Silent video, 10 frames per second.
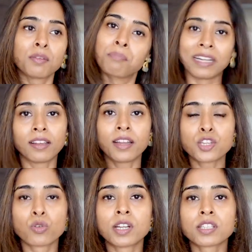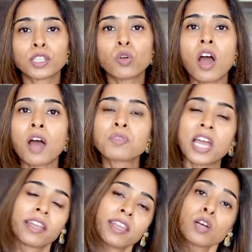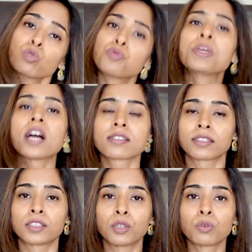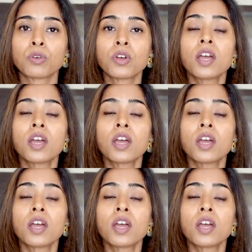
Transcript: बेटर है शुगर से तो आप जाइगरी का कुछ भी खा सकते हो